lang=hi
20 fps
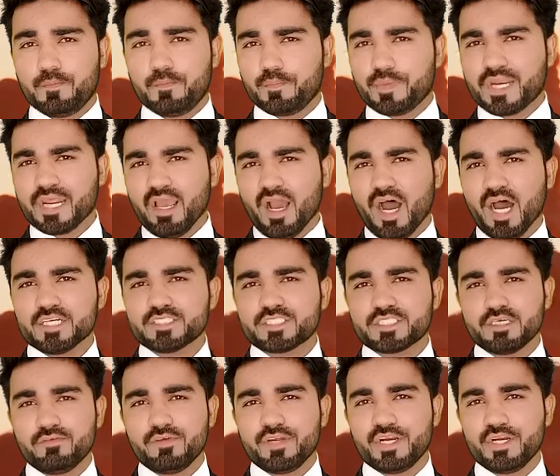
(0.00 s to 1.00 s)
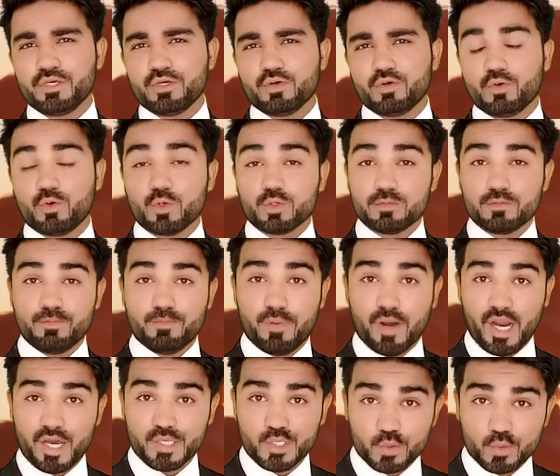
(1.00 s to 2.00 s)
मेरी आज की वीडियो उन
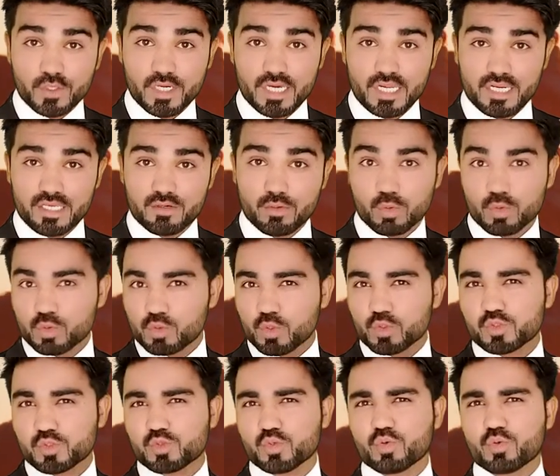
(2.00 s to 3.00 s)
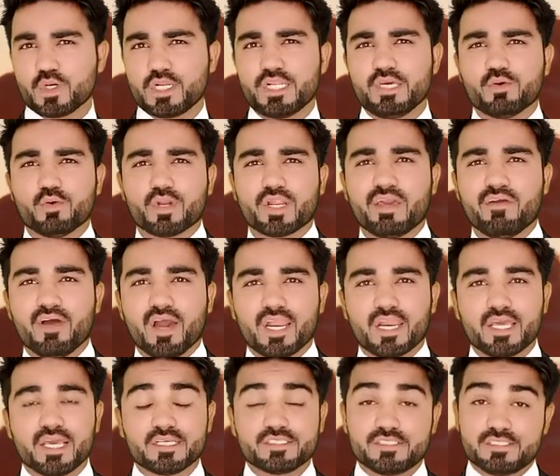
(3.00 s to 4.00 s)
भाइयों के लिए उन दोस्तों के लिए होने
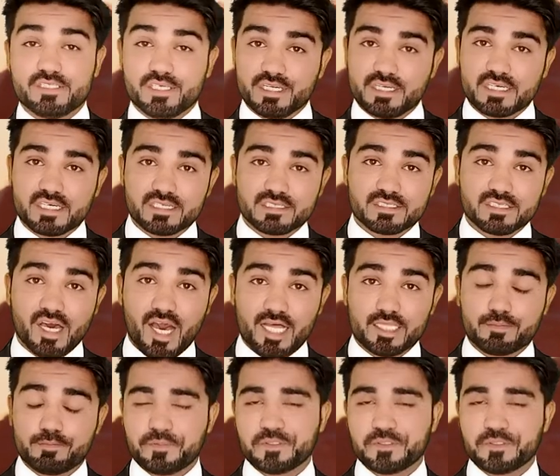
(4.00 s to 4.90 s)
वाली है जिनके साथ